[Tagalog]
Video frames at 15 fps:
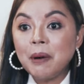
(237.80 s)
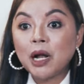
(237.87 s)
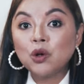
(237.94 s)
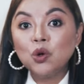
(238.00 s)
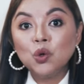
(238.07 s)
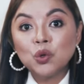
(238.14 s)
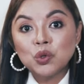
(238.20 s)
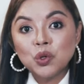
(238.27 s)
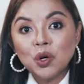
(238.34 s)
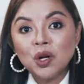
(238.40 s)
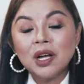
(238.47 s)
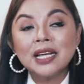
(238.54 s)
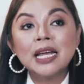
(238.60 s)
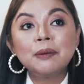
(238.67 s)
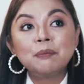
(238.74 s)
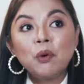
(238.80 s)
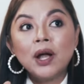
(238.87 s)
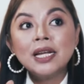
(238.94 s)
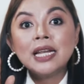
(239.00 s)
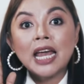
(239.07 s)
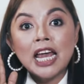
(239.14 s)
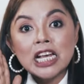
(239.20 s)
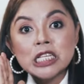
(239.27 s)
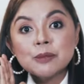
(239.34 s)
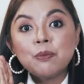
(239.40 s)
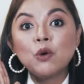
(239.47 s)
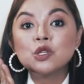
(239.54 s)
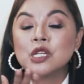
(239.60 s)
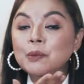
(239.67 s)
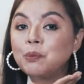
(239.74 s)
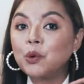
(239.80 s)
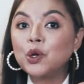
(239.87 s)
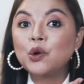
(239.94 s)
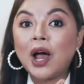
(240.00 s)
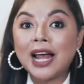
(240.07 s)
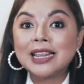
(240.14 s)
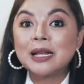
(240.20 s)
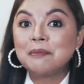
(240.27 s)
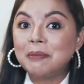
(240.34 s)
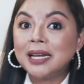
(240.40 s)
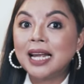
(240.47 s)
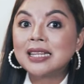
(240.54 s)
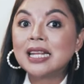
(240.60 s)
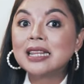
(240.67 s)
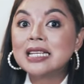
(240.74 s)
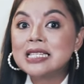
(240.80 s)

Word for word: pagluluto, ayan po ay na-expose din po yung ating balat at